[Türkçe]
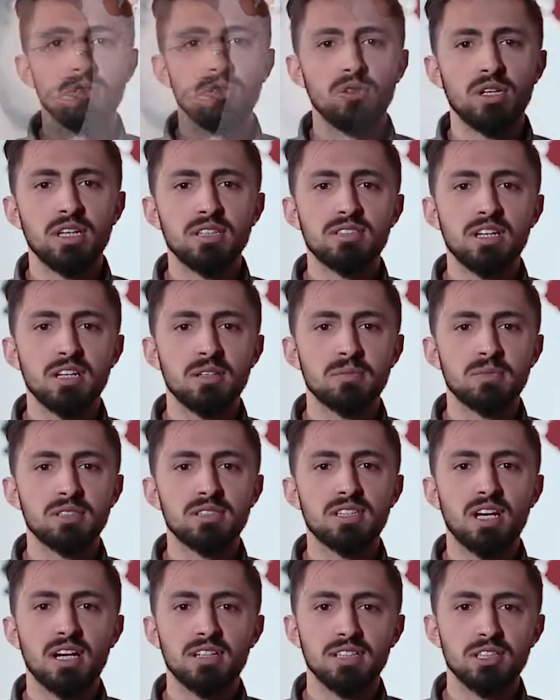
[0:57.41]
Üye
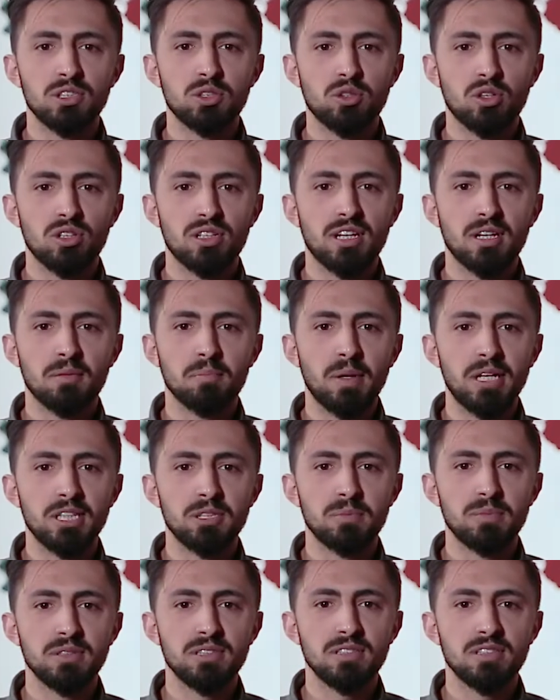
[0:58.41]
sayımız yaklaşık olarak
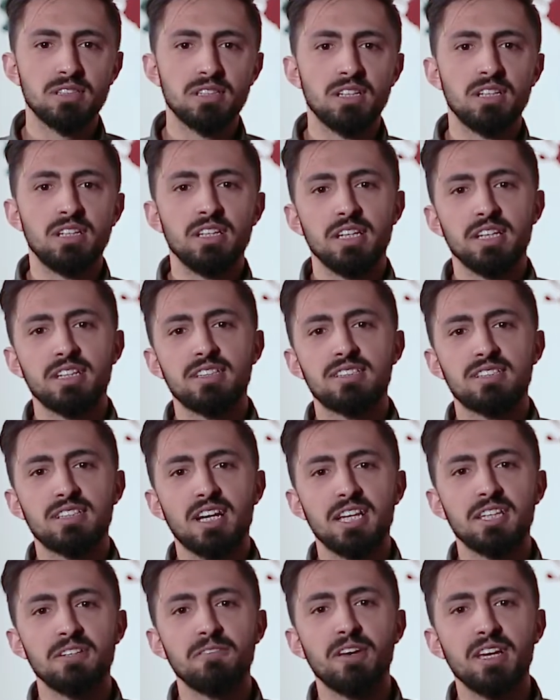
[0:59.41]
5000.
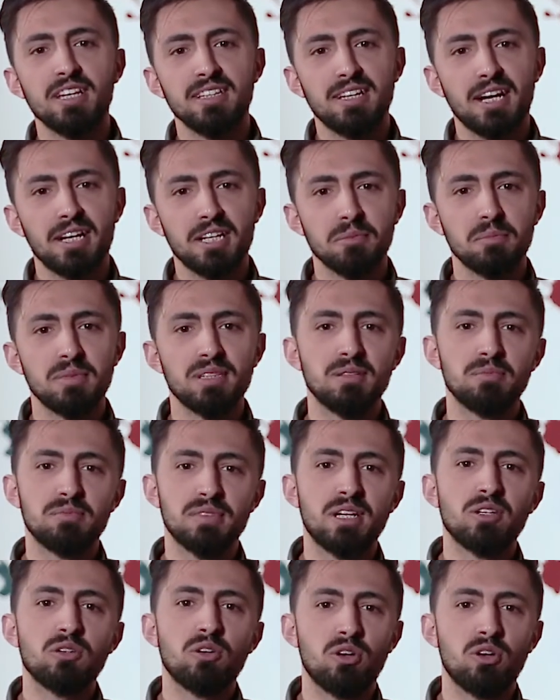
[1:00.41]
İktisadi ve idari Bilimler